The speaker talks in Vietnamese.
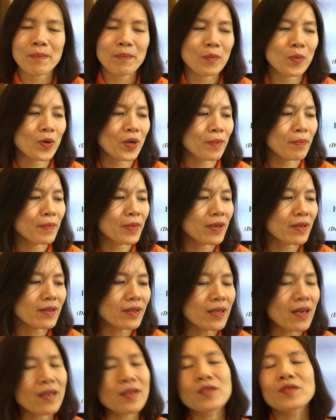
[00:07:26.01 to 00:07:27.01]
một cái bữa
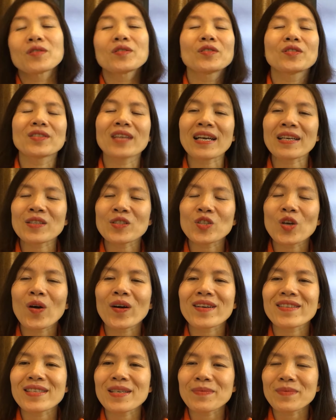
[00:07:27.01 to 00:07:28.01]
tiệc dành cho
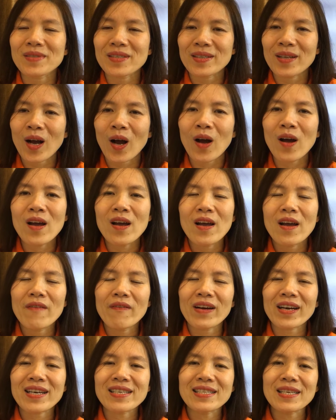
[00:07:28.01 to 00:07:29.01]
cái dịp gì đó
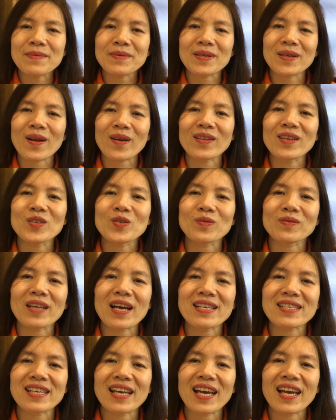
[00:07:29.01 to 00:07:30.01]
và cái dịp gì đó thì chúng
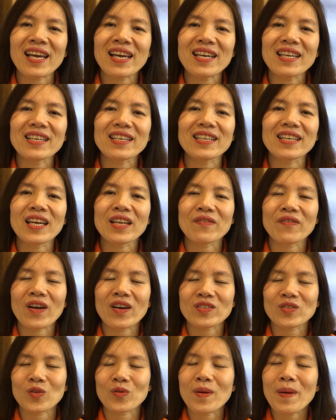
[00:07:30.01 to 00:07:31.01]
ta sẽ điền
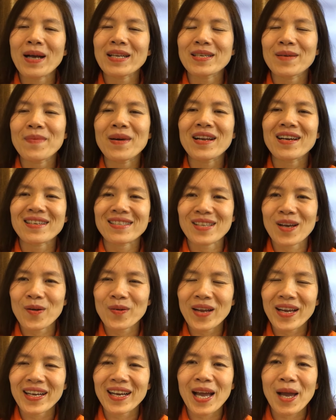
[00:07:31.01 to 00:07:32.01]
vào dấu là chấm ở đằng sau
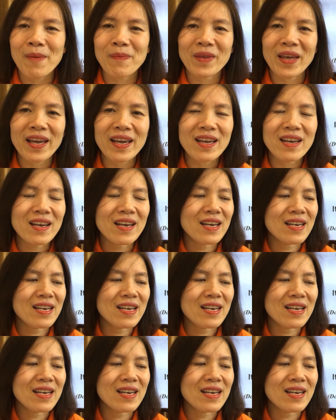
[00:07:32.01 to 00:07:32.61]
này các em nhé